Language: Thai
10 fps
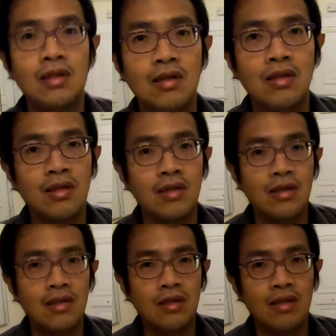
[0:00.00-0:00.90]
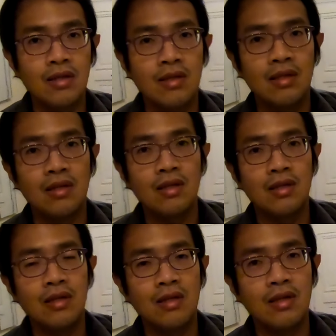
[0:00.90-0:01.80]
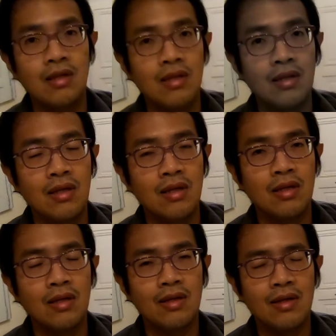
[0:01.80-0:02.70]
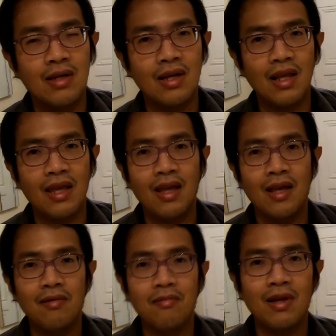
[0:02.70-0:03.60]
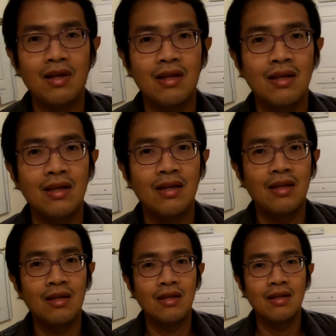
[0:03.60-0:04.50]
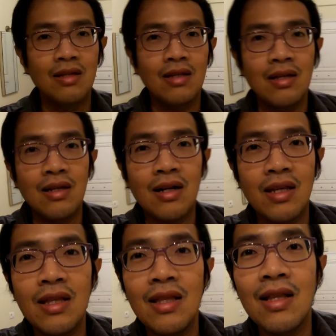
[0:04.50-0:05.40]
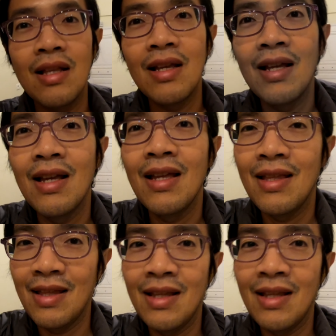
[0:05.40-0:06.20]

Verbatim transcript: ออฟเขามีอะไรเซอร์ไพรส์ล่ะที่นี่ประเทศอะไรกรีซ